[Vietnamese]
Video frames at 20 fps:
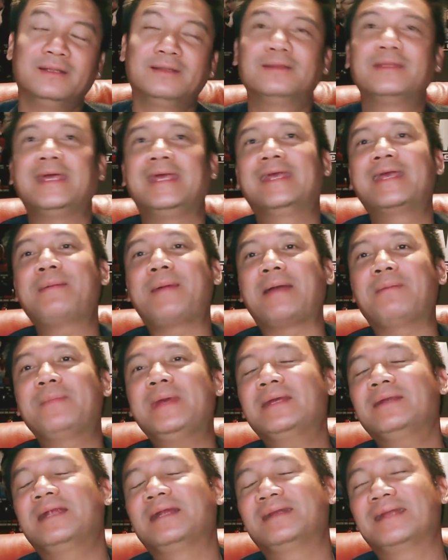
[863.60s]
thì các bạn
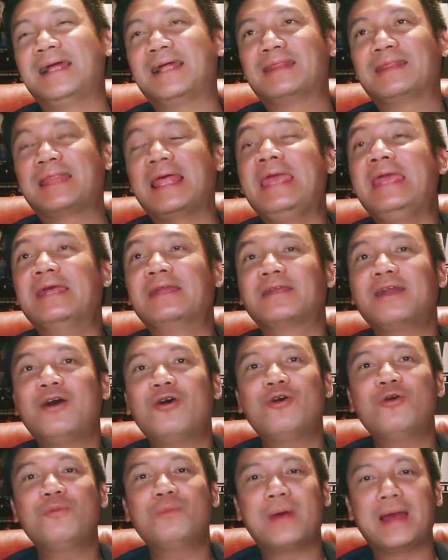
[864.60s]
biết rằng là tiền
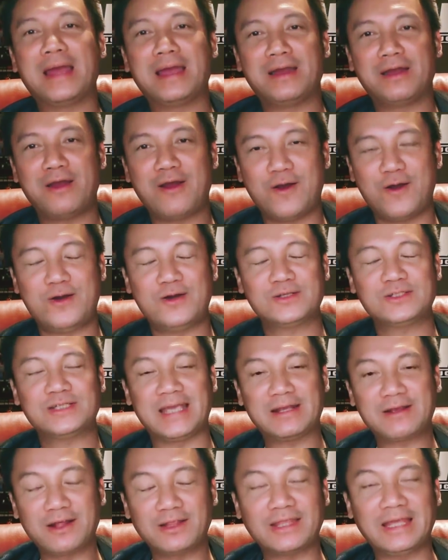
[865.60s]
đâu mà họ
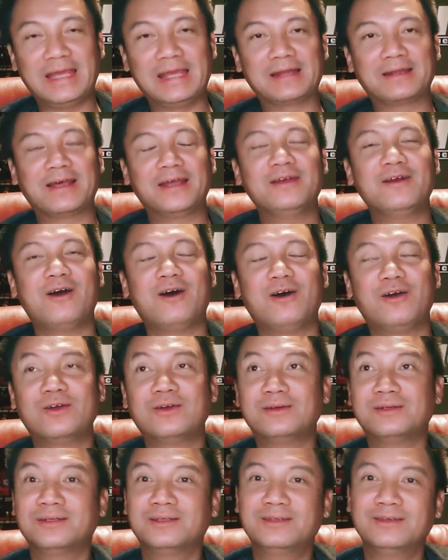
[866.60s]
sẽ có tiền để họ
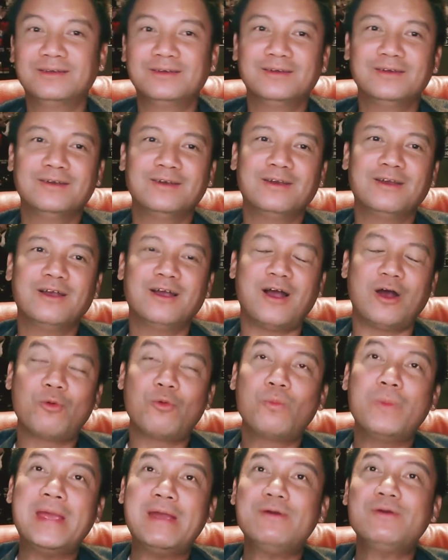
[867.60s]
hậu
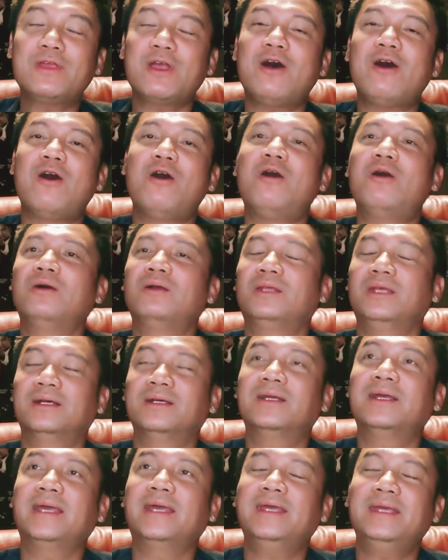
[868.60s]
biếu cho
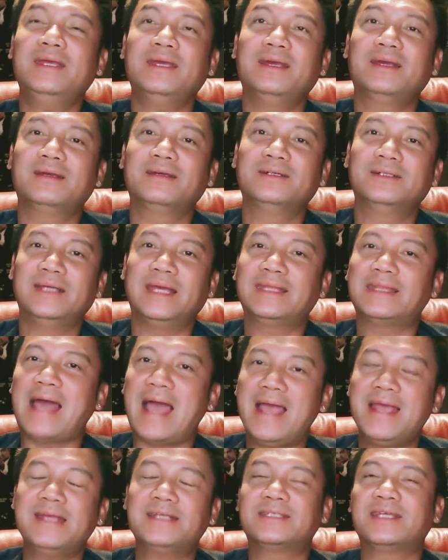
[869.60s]
những cái người y
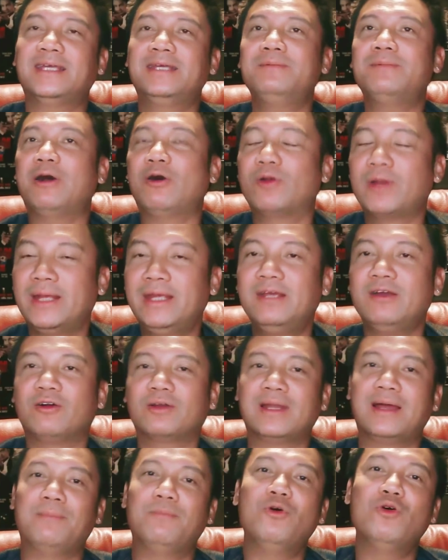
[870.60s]
tá y sĩ mà hộ lý
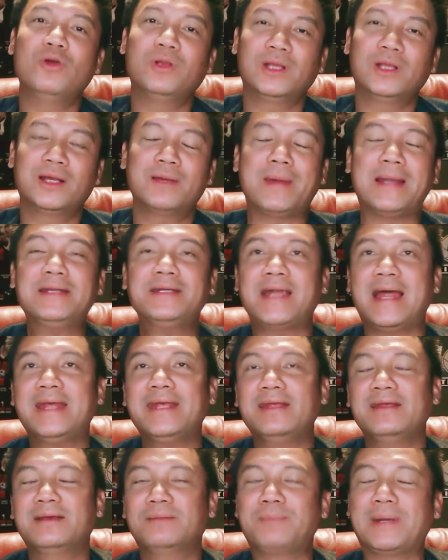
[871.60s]
hoặc là mua những cái bánh trái
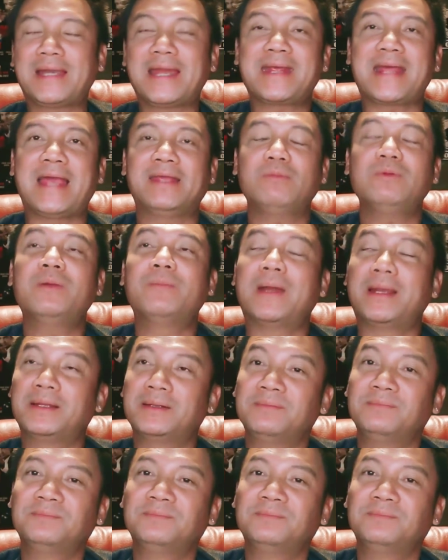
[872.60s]
bánh trái cây giống như mình